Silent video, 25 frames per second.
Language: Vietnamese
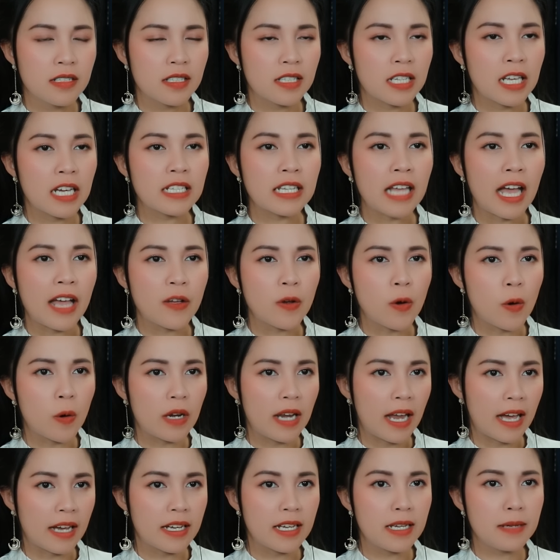Thấy thầy ngồi
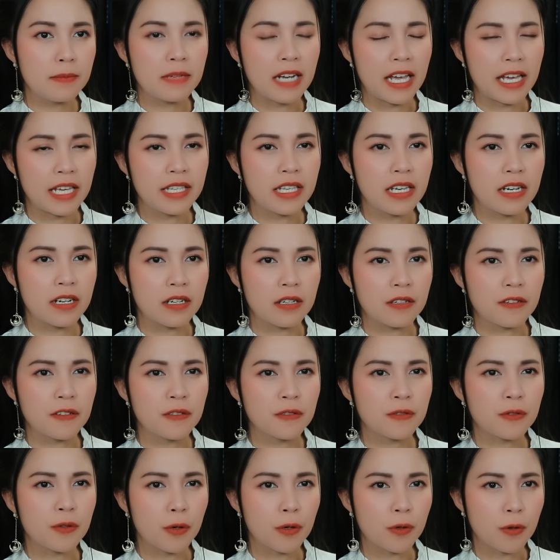lặng im nãy giờ,
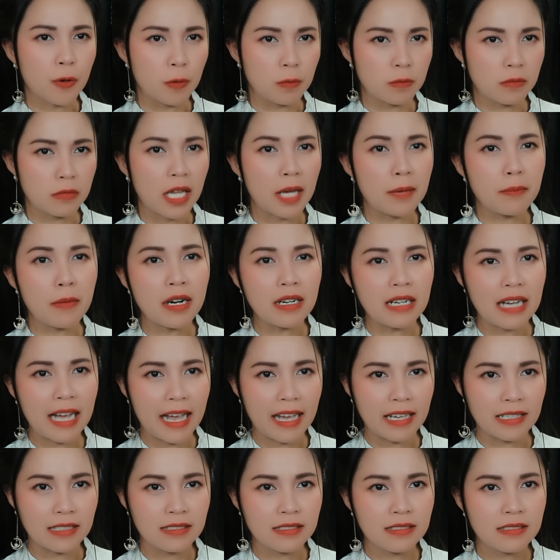tôi cũng thấy bất
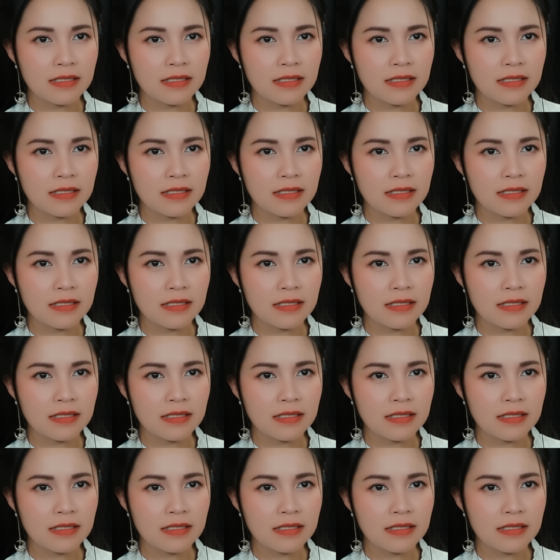an.